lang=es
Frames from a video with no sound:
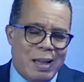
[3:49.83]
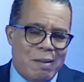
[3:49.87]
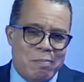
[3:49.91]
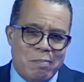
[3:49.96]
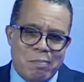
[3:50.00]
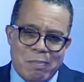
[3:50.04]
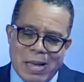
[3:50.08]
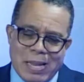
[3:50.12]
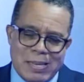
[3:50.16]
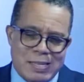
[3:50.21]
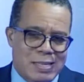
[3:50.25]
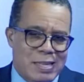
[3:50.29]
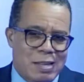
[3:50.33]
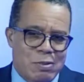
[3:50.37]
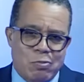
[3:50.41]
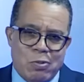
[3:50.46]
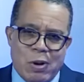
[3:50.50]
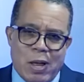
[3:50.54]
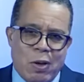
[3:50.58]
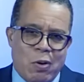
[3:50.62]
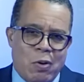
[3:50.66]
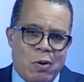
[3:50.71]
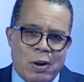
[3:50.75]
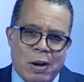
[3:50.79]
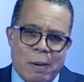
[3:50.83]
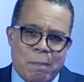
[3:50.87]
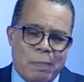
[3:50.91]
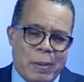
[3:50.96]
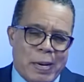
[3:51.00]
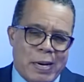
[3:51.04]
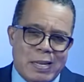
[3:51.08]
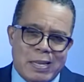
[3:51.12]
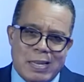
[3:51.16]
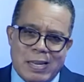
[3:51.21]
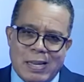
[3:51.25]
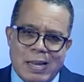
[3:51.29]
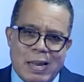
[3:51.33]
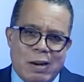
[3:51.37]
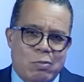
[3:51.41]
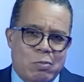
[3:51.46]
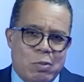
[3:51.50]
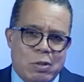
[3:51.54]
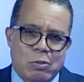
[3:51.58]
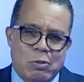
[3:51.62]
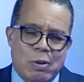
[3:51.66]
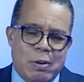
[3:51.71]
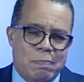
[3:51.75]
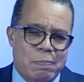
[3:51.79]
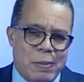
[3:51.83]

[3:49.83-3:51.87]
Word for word: más de una hora para llegar cuando el